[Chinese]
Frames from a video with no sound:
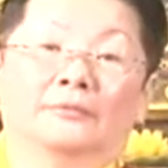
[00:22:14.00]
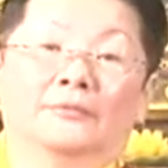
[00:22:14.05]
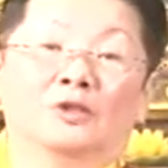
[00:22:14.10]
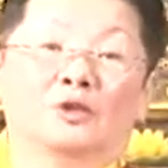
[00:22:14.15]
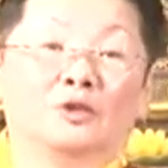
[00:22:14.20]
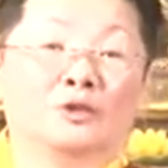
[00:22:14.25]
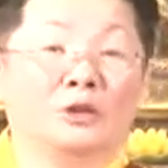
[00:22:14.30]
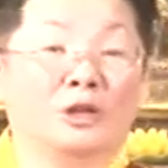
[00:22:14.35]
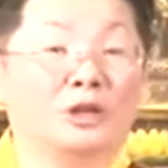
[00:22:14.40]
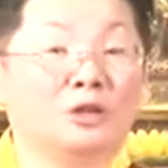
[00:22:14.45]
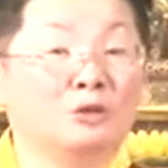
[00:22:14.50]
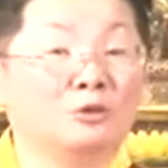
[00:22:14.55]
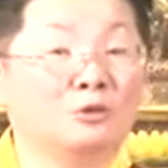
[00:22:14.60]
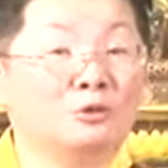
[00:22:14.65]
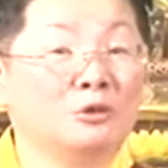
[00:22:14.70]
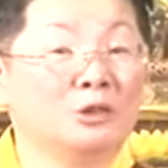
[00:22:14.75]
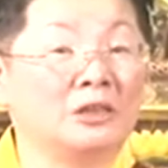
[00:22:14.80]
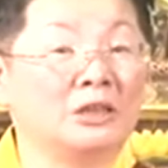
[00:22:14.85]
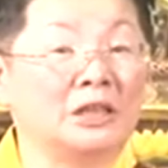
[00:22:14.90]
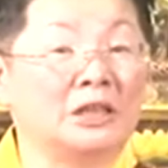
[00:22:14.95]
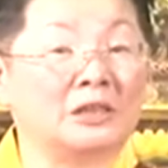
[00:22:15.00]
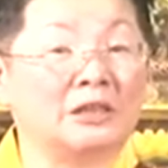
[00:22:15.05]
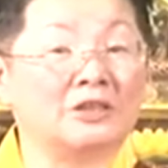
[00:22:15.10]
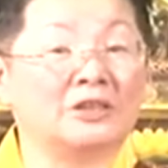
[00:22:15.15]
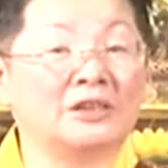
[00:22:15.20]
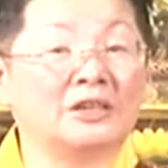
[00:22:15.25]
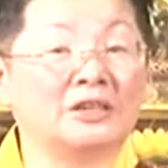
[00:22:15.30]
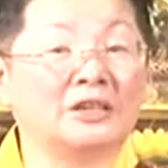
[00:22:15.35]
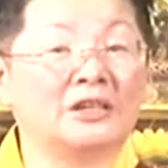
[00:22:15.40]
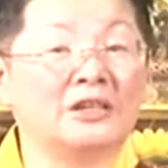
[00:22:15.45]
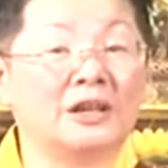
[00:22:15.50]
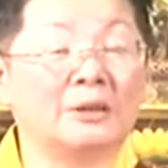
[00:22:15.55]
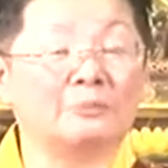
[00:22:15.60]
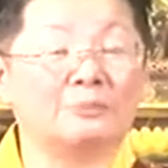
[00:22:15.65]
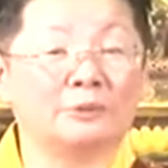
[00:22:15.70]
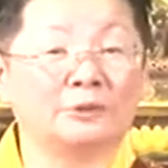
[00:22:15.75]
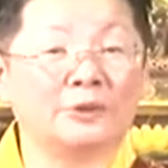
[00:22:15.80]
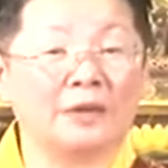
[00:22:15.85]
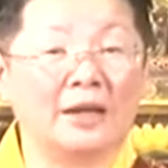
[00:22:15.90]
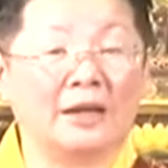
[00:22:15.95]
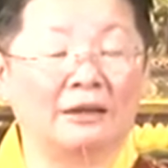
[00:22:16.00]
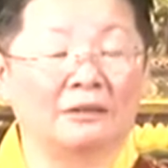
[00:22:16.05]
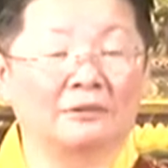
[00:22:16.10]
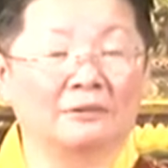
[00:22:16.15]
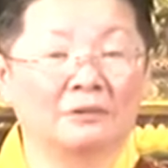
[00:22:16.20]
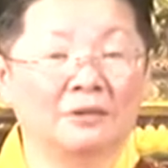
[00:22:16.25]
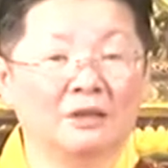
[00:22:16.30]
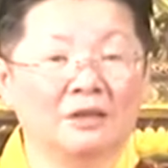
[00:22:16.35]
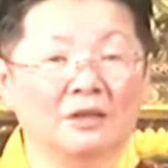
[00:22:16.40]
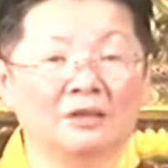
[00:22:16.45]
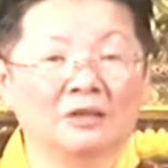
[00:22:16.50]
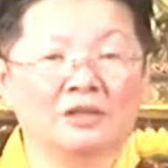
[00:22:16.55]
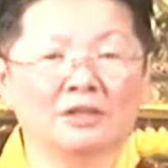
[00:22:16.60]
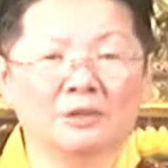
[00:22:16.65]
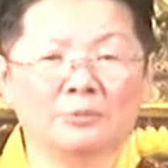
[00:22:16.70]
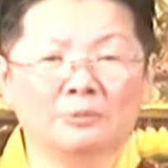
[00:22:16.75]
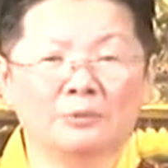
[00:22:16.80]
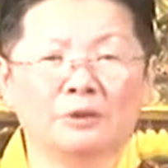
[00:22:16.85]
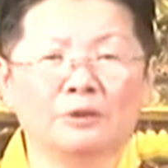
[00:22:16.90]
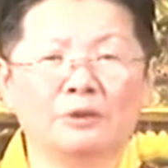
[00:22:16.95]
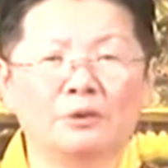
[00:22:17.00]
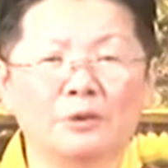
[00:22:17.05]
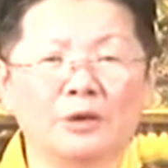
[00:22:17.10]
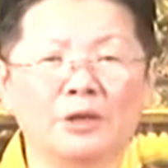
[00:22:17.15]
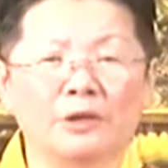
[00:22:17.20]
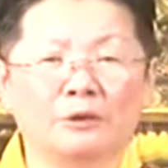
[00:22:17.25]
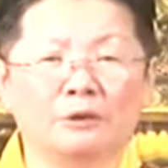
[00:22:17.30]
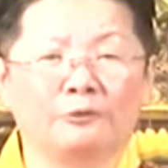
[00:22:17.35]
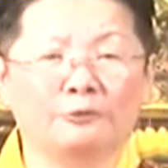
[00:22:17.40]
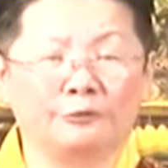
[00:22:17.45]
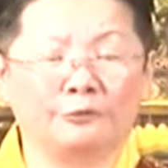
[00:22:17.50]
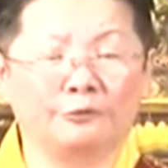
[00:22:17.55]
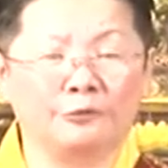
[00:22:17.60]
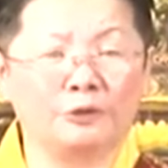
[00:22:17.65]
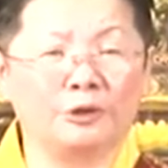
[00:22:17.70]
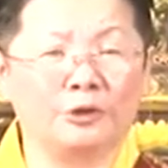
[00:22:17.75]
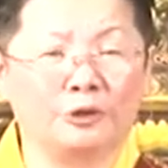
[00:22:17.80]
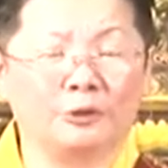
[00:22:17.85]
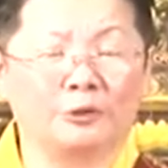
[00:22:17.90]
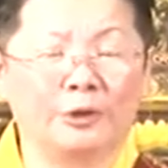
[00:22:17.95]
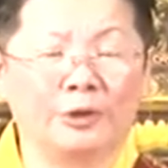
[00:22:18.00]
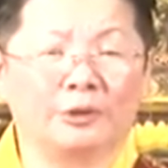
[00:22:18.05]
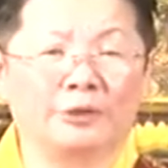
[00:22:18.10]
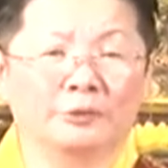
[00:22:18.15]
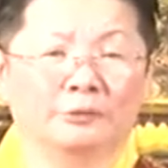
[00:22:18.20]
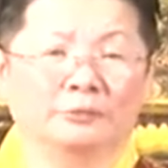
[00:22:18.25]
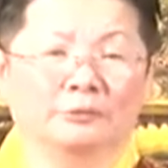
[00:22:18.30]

所以，如果你的心量不大，怎么会有福有慧？